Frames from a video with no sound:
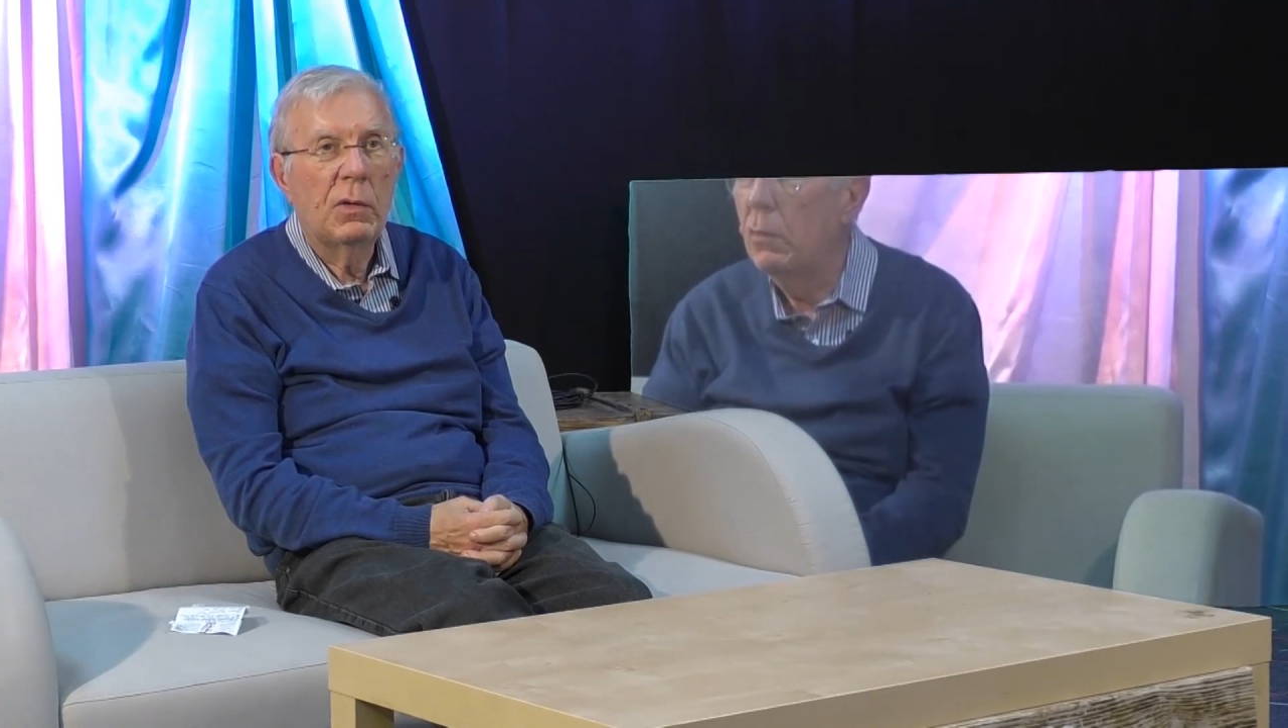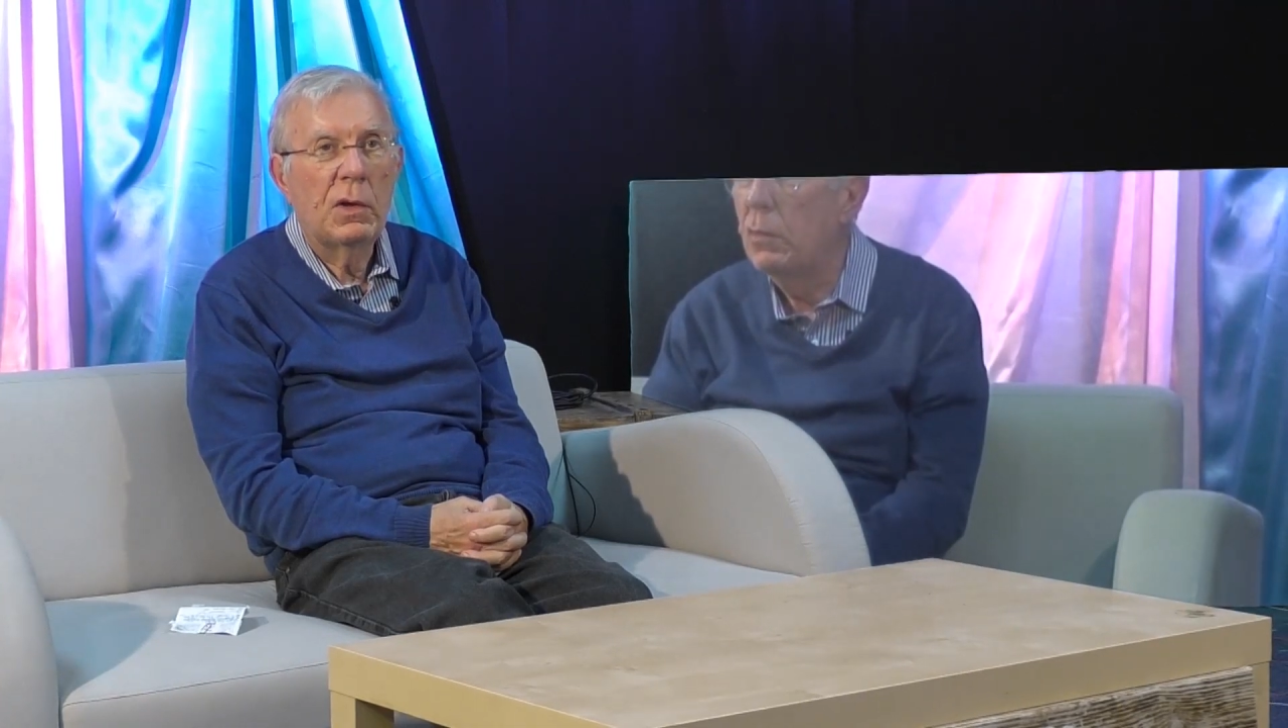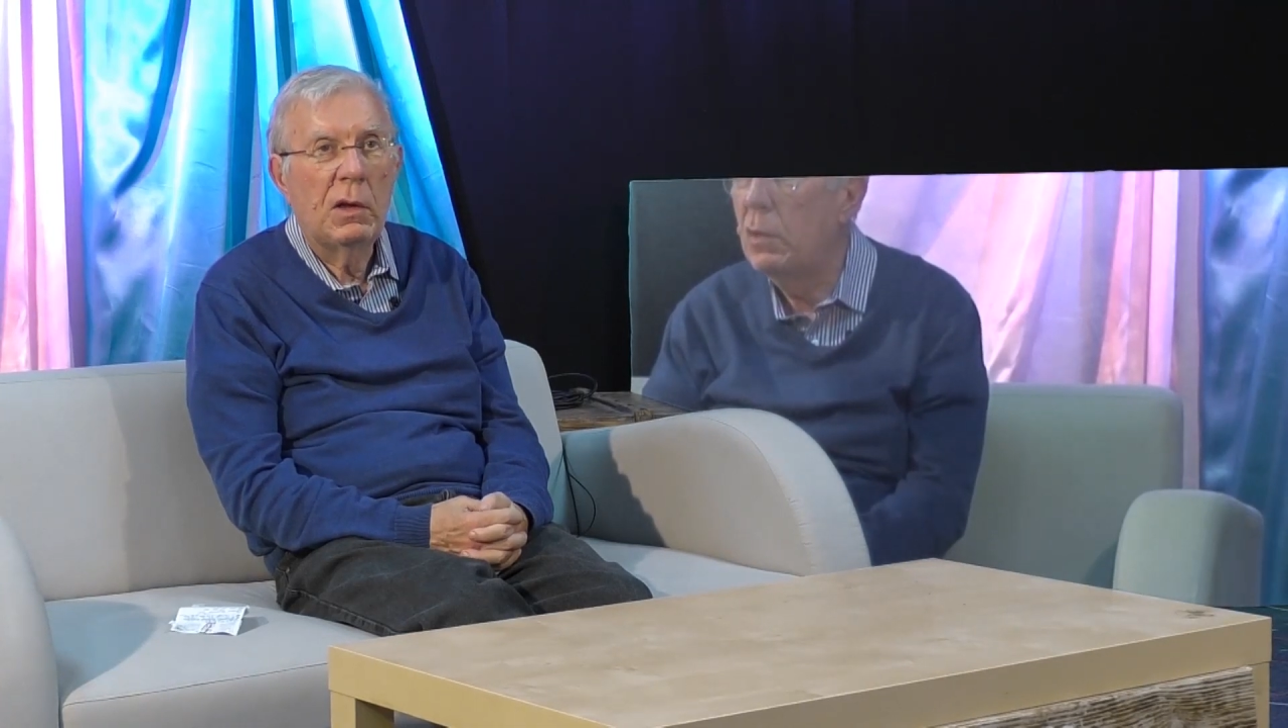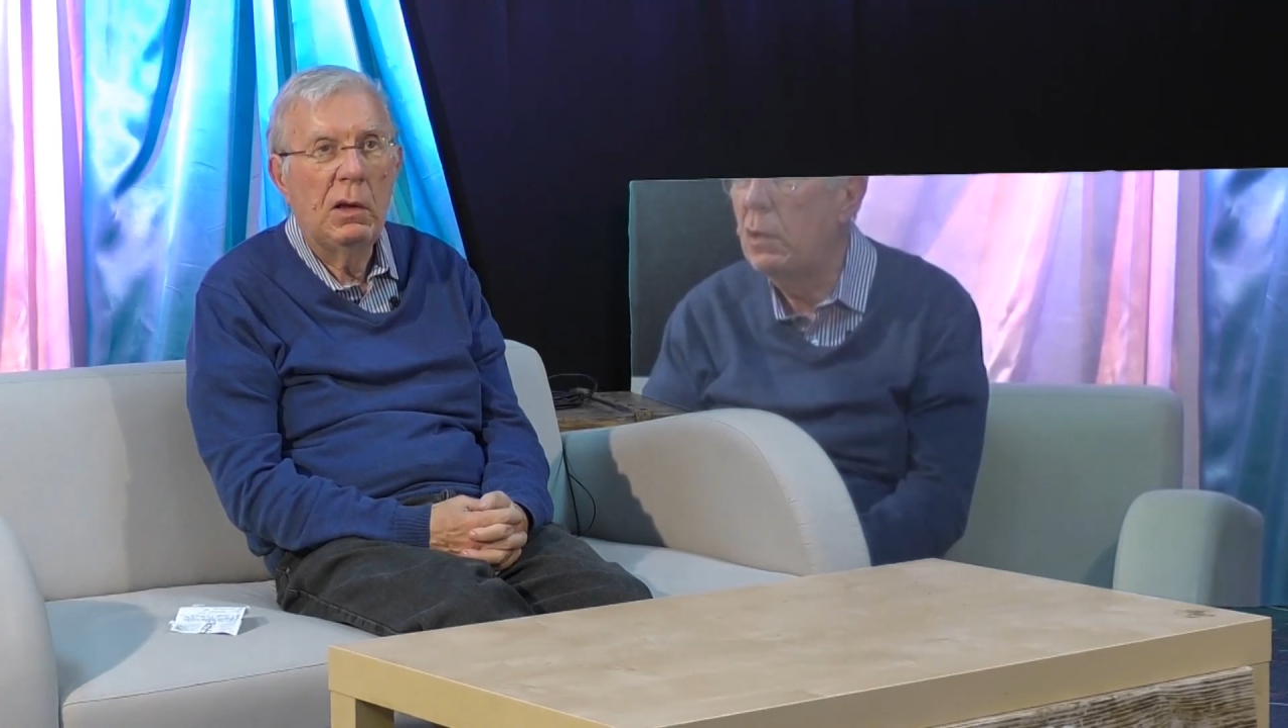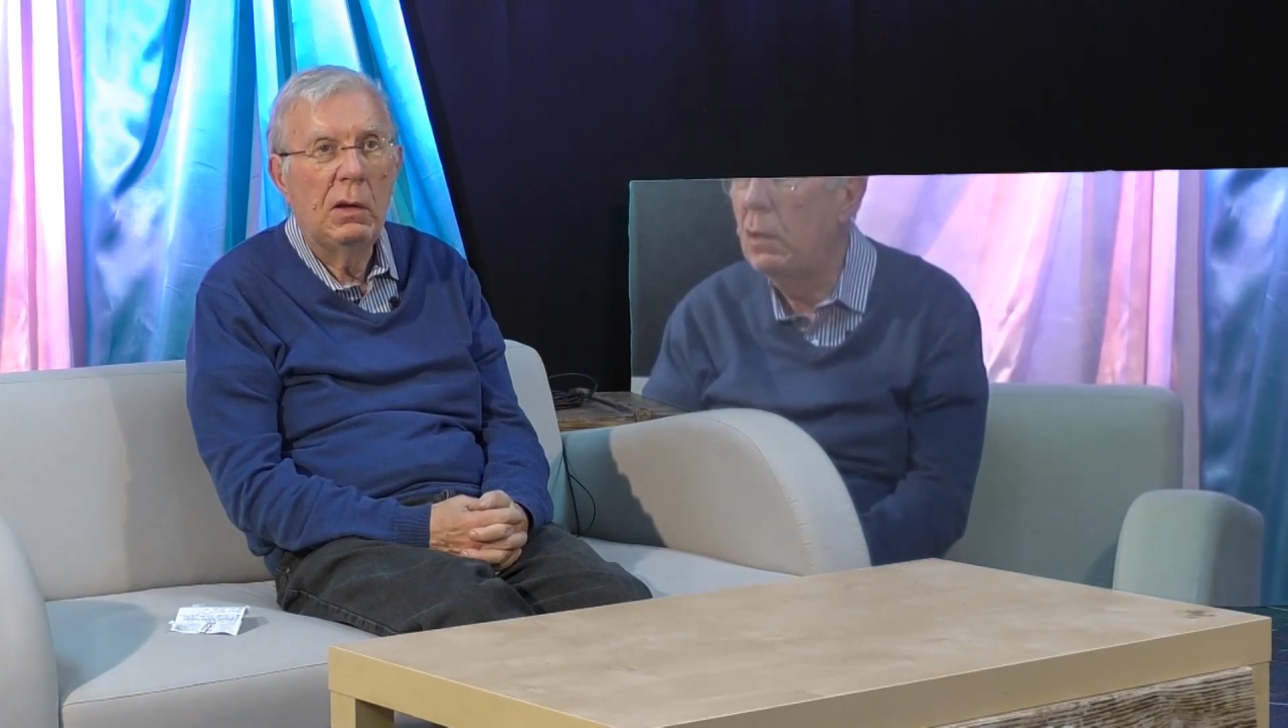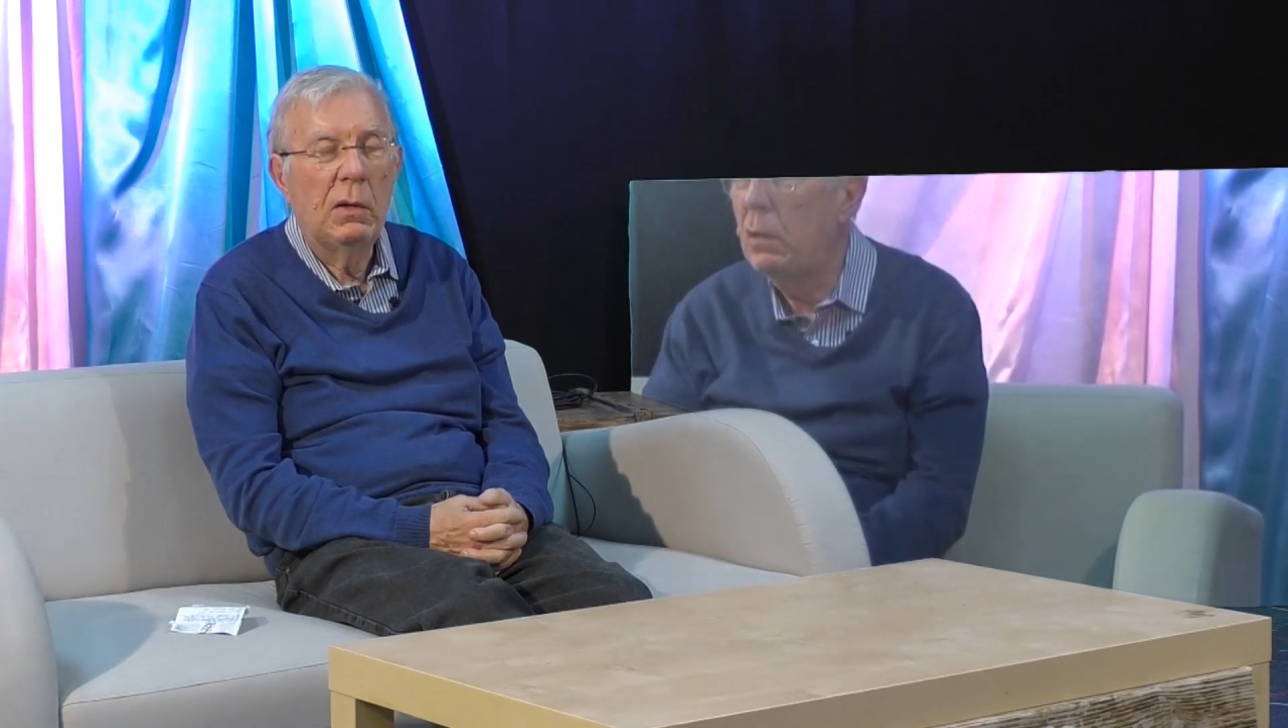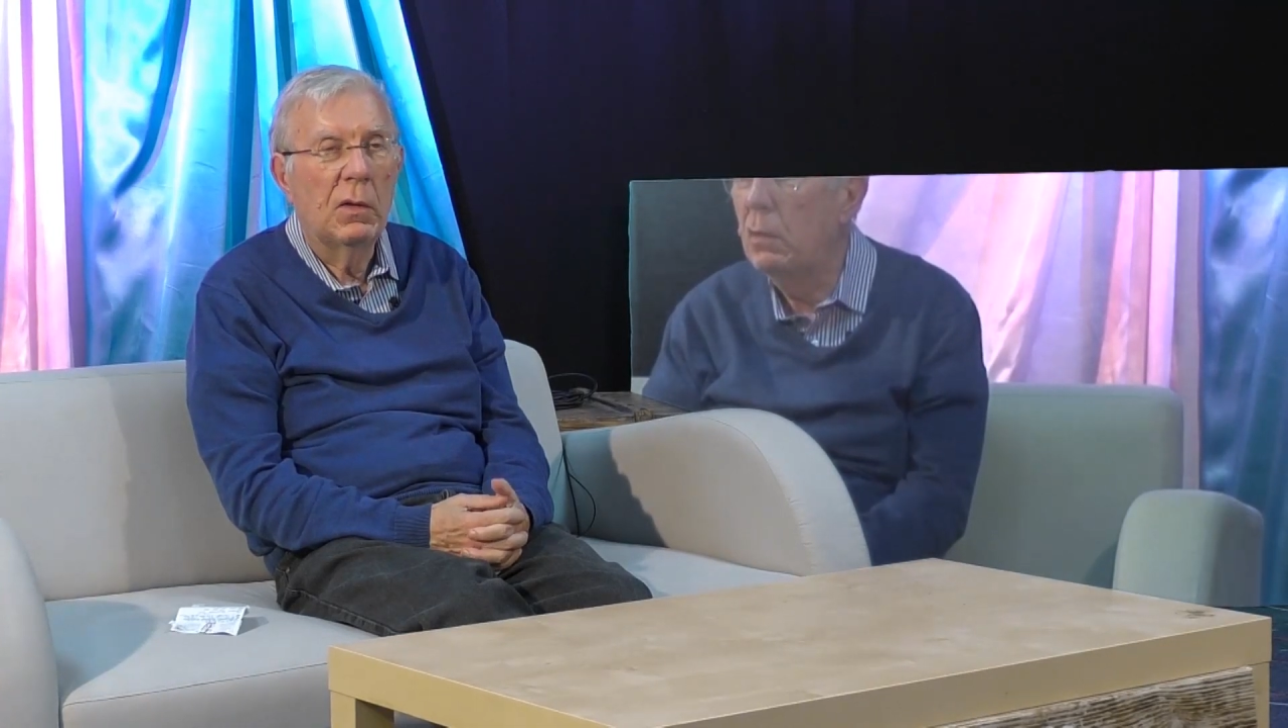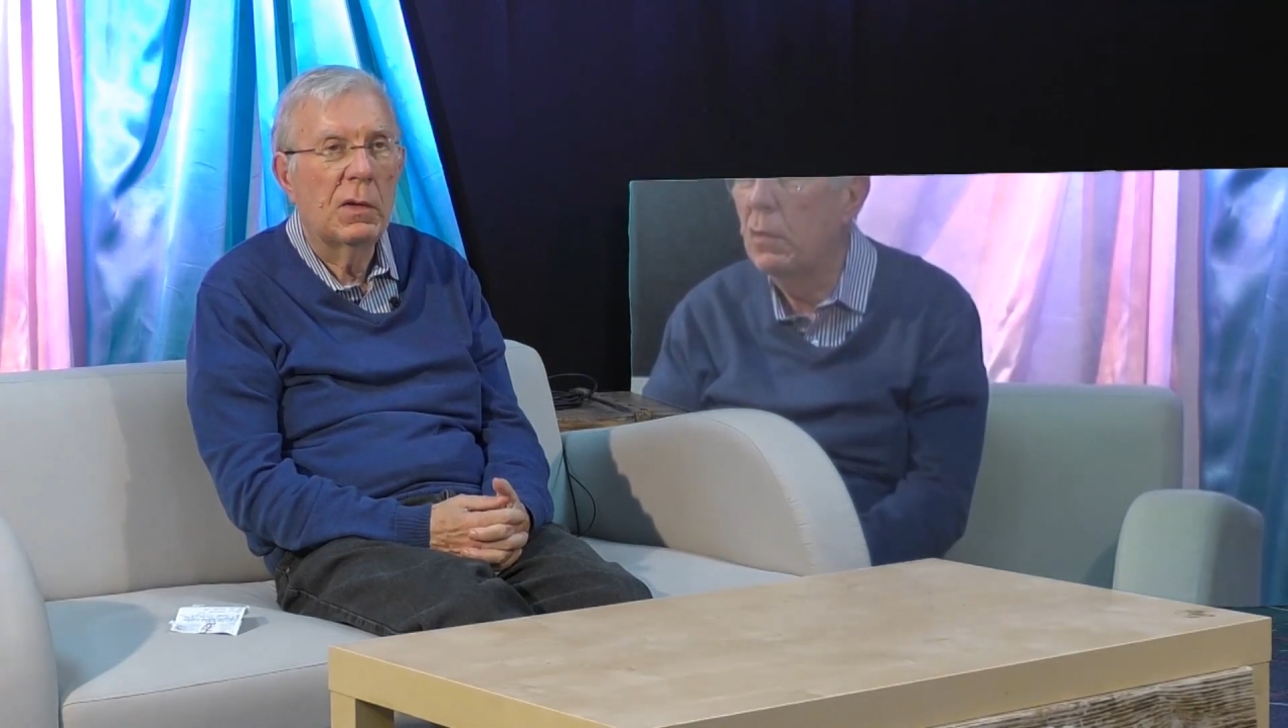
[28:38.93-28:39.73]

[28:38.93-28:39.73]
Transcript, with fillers: aussi